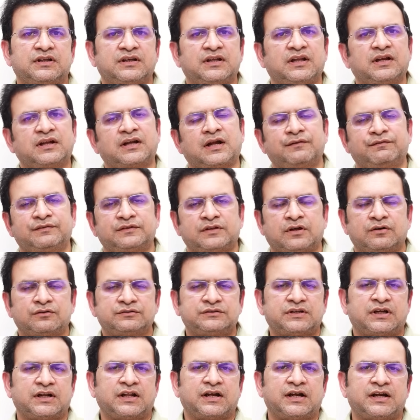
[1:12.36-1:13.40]
నేను కాఫీ
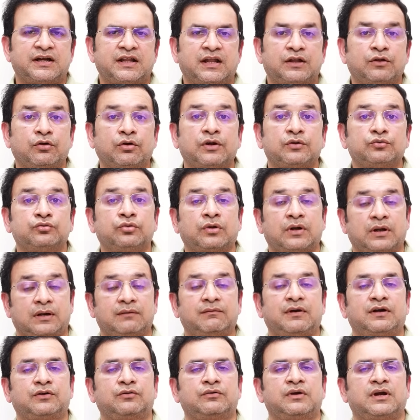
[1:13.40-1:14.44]
తాగుతానండి అదొక
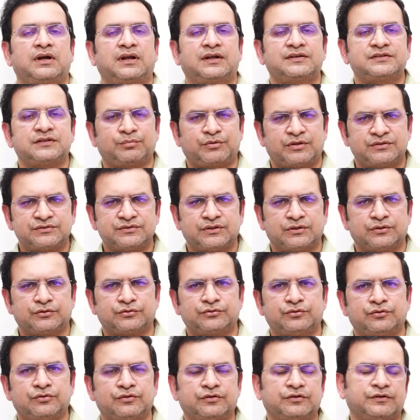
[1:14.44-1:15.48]
దొరలబాటు ఉన్నట్టుగా చెప్పడం
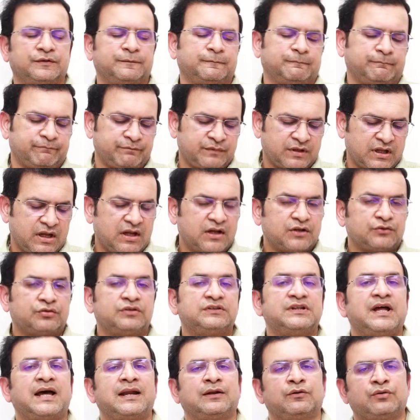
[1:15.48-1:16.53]
జరుగుతూ ఉంటుంది సో
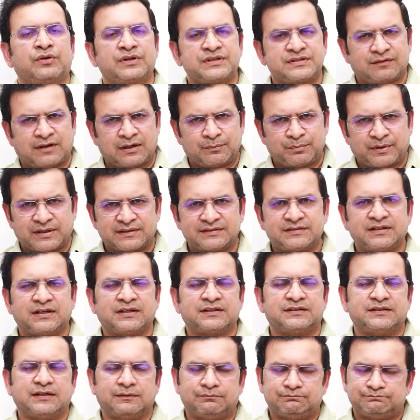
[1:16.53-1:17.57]
దాని గురించి వాళ్ళు
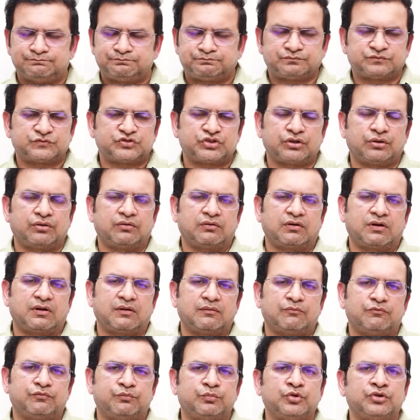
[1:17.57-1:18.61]
పరిశీలిద్దాం సో
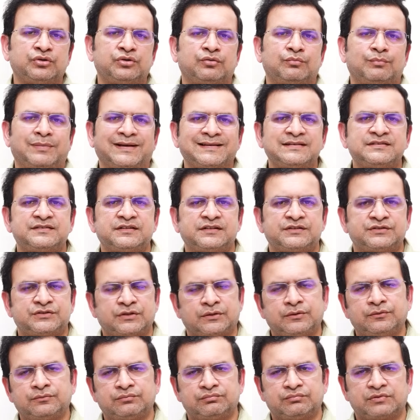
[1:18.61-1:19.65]
ముందు మంచి
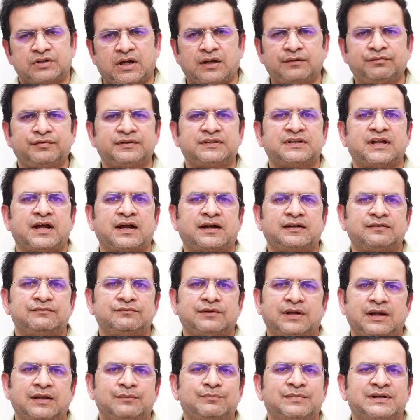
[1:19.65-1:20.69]
చెడు కాఫీ తాగడం
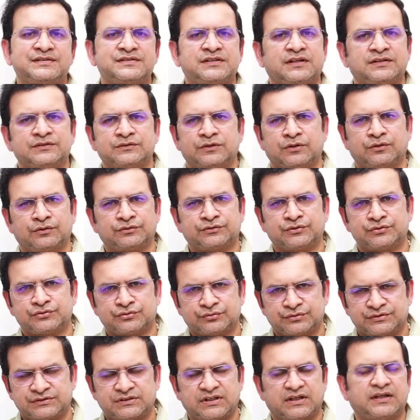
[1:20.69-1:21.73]
వల్ల మంచి ఏం జరుగుతుంది
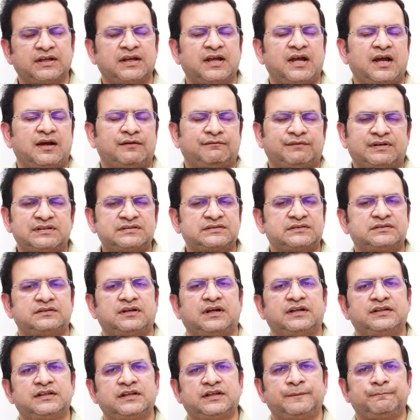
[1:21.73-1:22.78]
చూస్తే ఫస్ట్
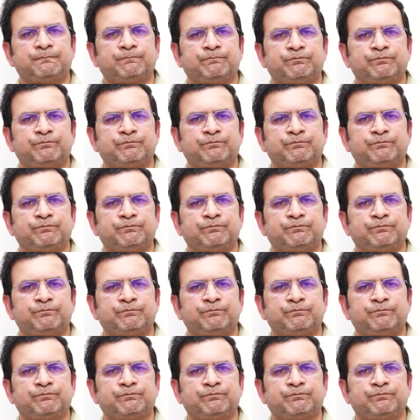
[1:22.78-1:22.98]
అది